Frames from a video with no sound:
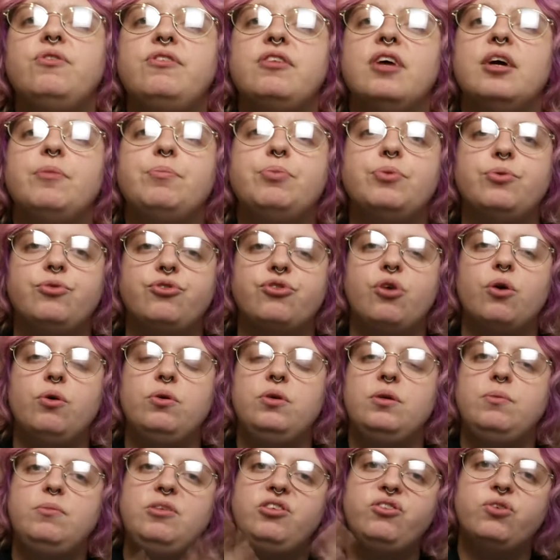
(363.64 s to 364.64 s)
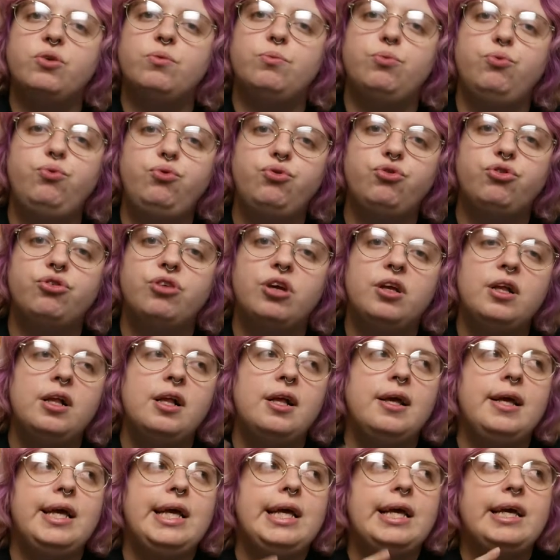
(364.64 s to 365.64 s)
C'est un peu genre une mise en bouche.
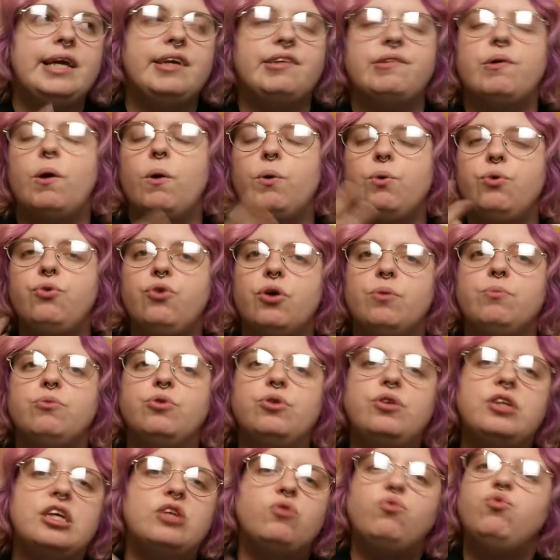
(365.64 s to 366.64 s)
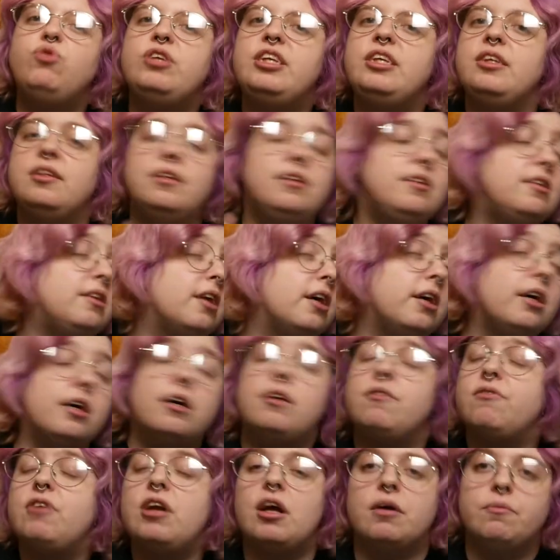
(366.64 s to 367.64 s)
Et genre le tome 2, t'as tout qui...
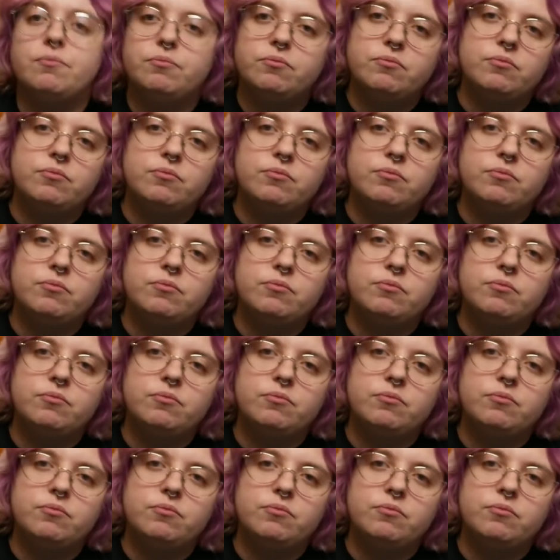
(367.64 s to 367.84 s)
voilà.